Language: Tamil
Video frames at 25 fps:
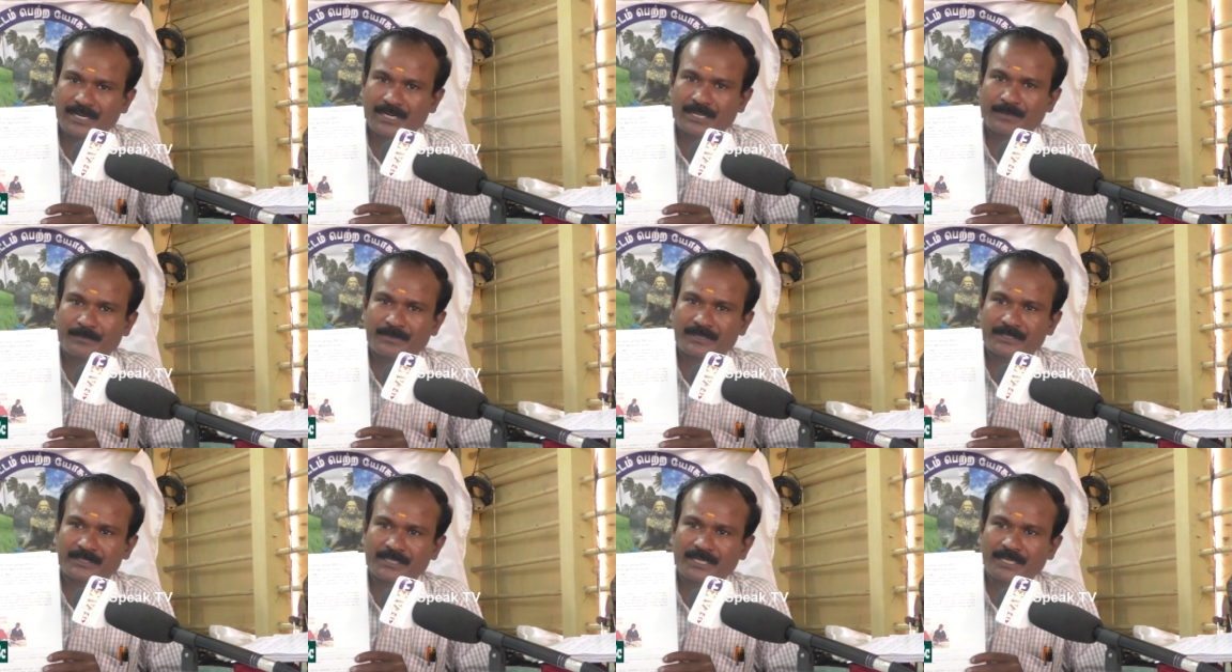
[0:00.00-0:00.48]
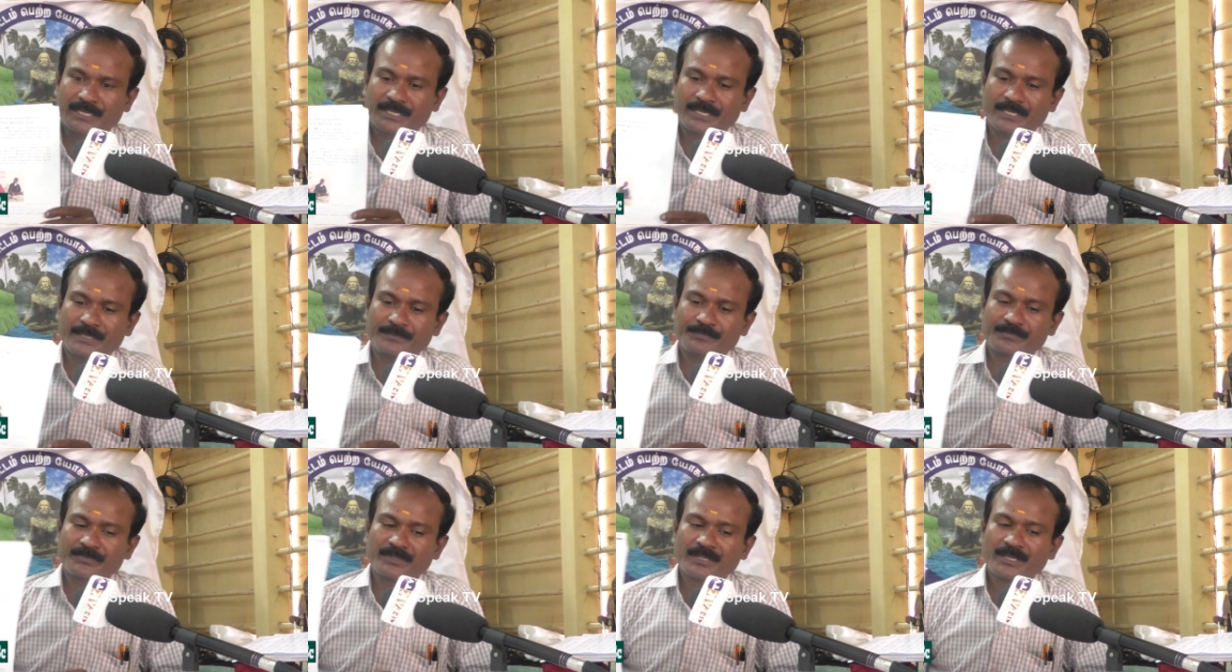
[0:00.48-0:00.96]
வேலை இல்லாமல்
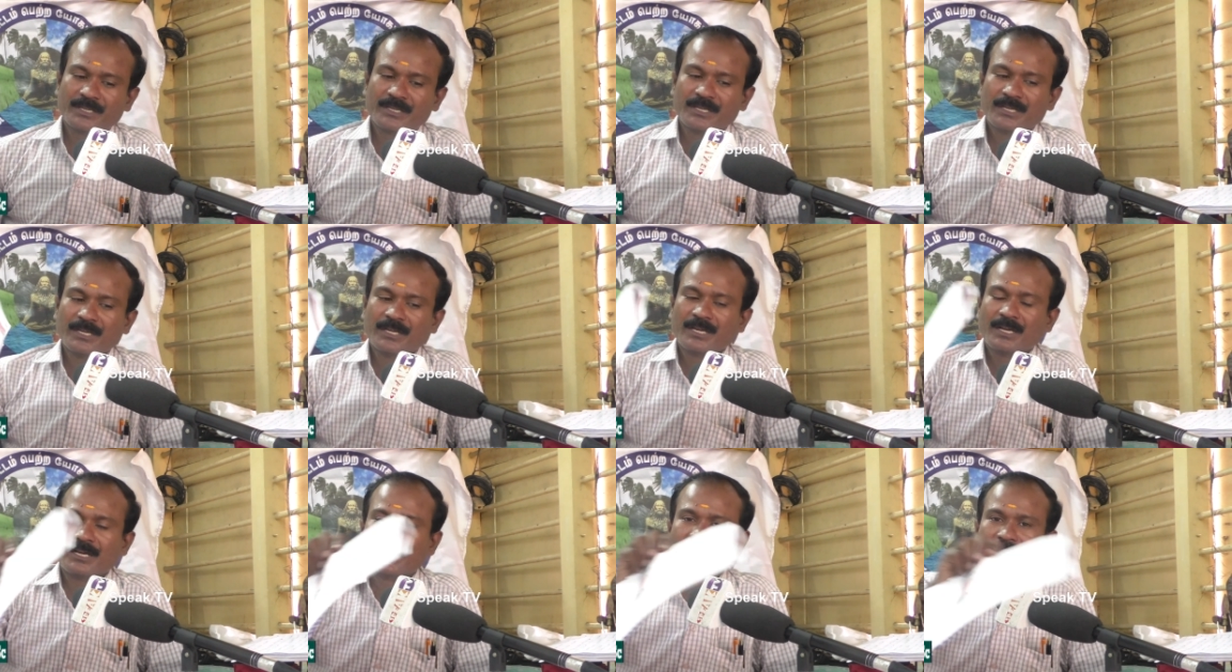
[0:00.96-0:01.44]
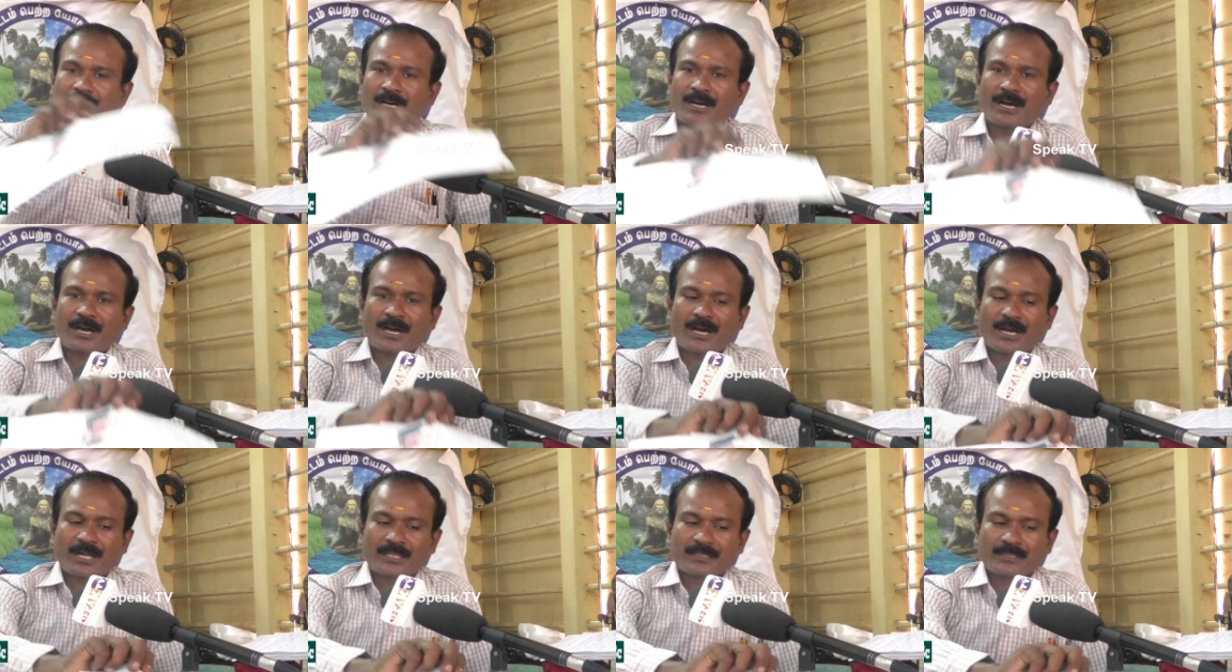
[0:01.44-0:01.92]
இருக்காங்க
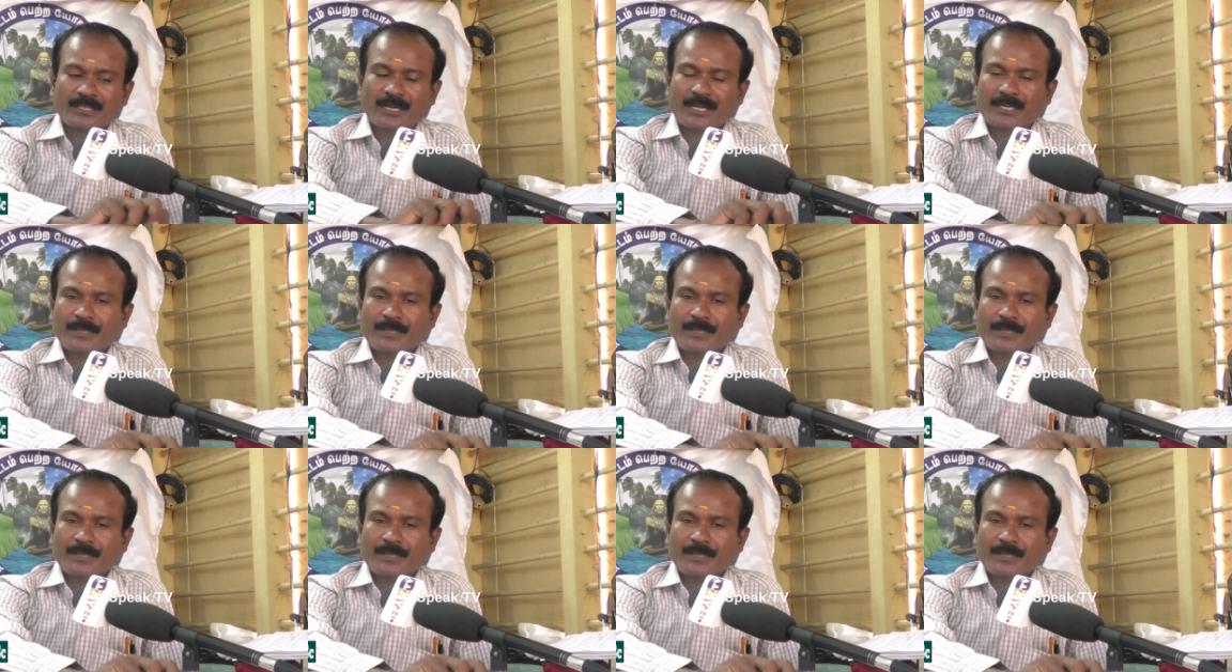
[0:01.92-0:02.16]
அந்த